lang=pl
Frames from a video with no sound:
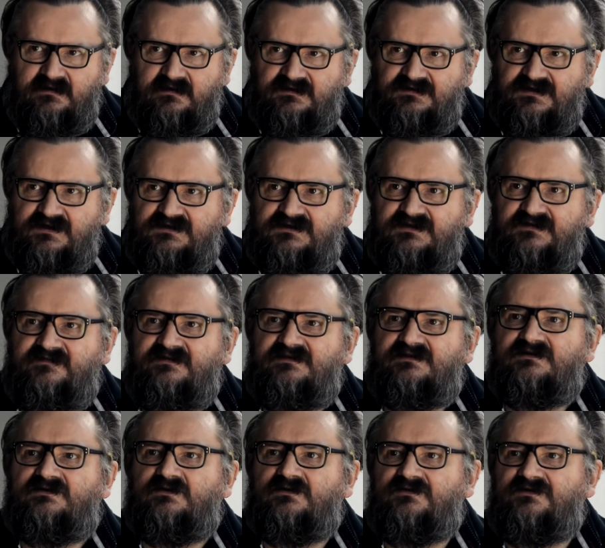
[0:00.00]
e,
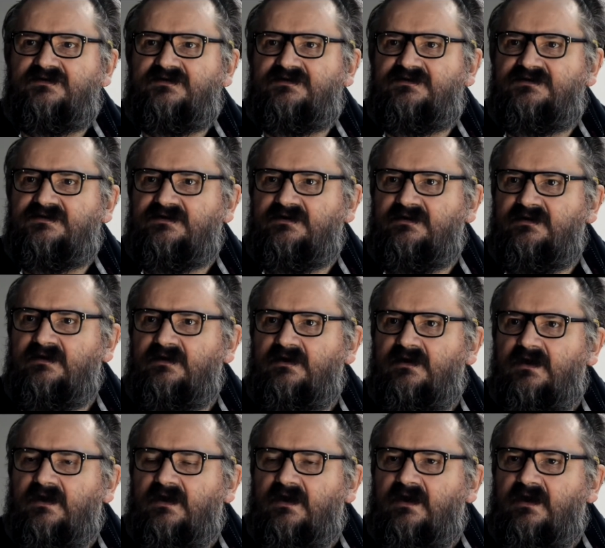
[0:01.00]
rzeczywistości
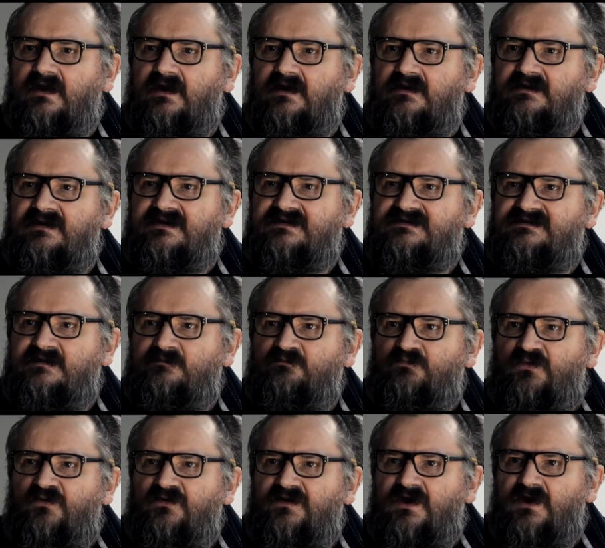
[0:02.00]

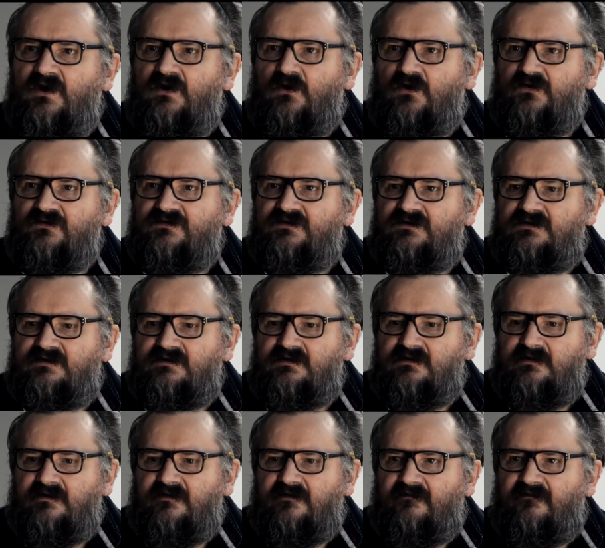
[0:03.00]
następuje od,
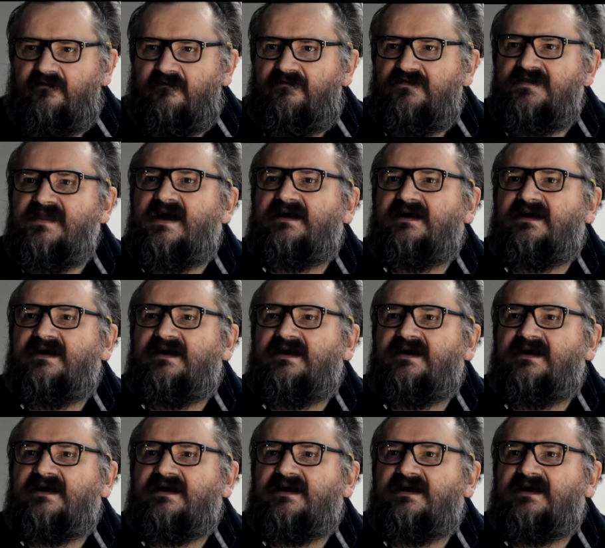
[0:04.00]
e, w